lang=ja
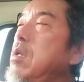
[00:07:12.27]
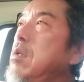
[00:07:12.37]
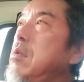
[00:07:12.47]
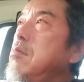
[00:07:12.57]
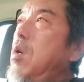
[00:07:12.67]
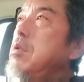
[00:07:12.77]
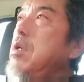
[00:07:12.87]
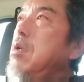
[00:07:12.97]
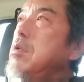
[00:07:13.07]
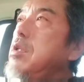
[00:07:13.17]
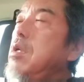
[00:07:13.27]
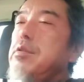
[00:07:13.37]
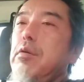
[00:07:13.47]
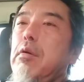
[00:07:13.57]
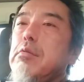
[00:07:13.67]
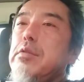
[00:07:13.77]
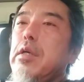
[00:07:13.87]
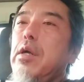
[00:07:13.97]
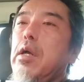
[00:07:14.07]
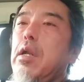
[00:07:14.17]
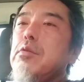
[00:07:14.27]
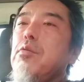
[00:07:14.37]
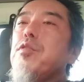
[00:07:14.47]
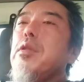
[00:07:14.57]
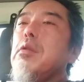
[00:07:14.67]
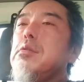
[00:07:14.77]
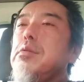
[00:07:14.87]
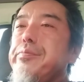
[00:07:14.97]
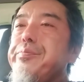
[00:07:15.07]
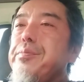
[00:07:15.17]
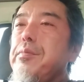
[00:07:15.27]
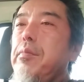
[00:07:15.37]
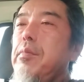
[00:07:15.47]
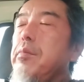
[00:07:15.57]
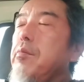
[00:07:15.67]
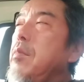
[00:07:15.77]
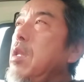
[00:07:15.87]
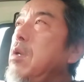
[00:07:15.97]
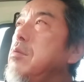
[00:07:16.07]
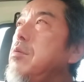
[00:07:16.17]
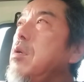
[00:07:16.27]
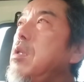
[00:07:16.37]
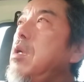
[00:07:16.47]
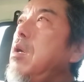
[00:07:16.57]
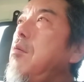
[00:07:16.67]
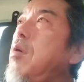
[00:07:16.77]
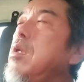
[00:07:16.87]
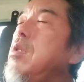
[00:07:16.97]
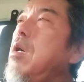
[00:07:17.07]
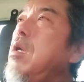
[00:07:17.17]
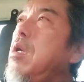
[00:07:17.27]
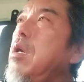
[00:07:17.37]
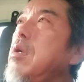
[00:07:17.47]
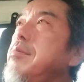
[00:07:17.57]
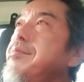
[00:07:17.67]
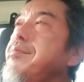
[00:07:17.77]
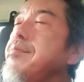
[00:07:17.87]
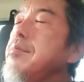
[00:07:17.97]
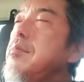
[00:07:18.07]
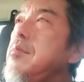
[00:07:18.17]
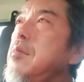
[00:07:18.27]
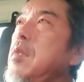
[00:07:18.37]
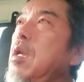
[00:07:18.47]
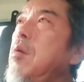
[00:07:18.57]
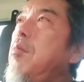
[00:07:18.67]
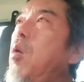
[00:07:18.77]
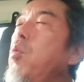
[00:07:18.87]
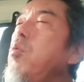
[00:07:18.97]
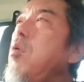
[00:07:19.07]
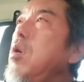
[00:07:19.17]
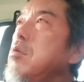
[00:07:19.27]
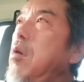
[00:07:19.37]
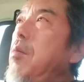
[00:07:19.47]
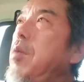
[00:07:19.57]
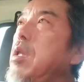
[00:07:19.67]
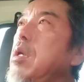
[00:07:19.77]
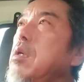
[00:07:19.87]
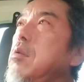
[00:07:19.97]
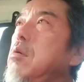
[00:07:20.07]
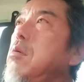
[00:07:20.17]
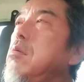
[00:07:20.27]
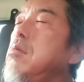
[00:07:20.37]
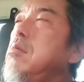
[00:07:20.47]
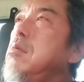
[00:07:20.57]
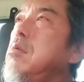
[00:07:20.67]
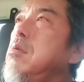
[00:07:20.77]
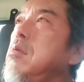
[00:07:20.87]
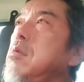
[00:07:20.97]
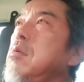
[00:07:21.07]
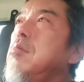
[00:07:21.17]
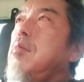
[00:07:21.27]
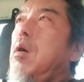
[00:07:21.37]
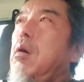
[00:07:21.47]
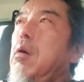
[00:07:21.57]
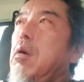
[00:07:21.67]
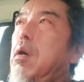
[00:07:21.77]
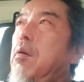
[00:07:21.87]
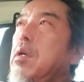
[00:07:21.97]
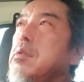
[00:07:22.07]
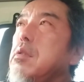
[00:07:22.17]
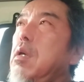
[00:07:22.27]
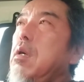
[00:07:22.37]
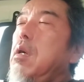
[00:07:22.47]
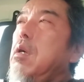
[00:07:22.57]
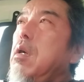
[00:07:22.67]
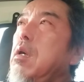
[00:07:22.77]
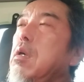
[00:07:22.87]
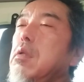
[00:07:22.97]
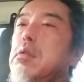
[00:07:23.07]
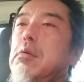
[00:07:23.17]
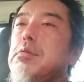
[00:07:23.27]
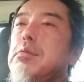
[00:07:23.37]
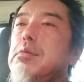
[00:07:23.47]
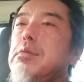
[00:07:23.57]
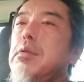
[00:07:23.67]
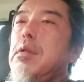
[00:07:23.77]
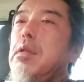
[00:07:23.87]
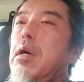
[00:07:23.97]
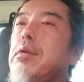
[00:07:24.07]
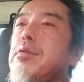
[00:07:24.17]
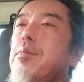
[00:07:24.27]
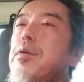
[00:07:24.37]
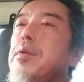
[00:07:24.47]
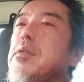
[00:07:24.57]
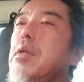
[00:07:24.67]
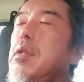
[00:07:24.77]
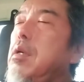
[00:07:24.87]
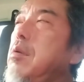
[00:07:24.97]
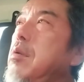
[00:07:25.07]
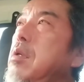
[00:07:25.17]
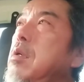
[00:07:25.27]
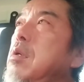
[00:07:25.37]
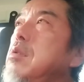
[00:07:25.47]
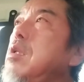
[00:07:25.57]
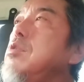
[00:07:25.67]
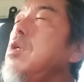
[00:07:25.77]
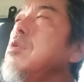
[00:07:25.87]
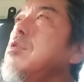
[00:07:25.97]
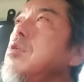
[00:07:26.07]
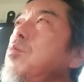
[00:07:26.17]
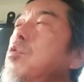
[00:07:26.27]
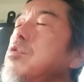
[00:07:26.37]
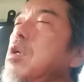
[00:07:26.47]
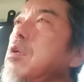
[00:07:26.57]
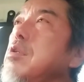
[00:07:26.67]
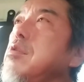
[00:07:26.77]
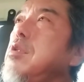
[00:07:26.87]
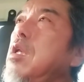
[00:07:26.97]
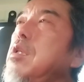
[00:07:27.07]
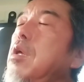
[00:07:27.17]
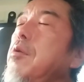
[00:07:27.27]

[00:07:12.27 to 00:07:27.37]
まあだからしてなくて正解かなと思ったんですよ。それがね、我ながらね、まあ、愚かとは思わないけど、まあ変わった考え方をする人やなと思いましたね。で、じゃあ次もサングラスしないで